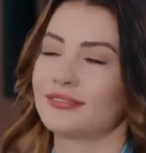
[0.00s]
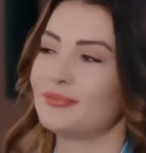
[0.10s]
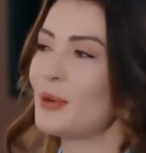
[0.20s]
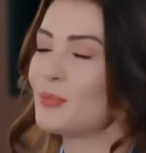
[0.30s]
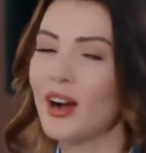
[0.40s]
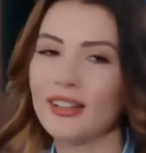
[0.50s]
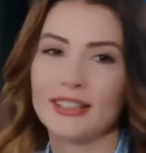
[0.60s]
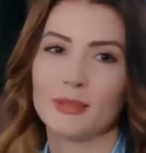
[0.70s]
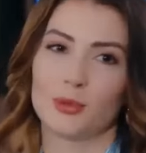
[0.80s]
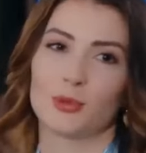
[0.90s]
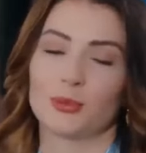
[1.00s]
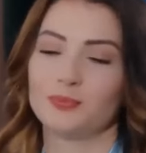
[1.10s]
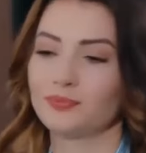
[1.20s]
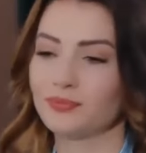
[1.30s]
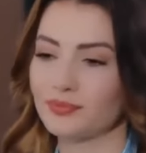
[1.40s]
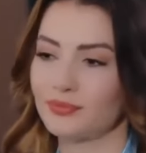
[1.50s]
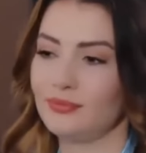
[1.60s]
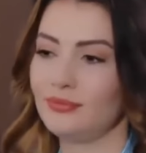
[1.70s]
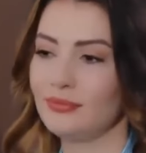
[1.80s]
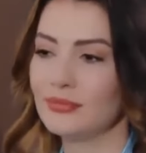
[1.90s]
И могу сделать так,
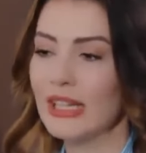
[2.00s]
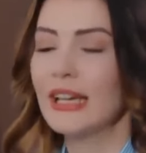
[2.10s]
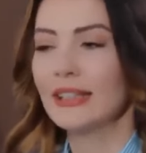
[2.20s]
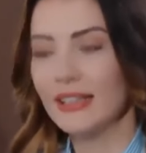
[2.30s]
чтобы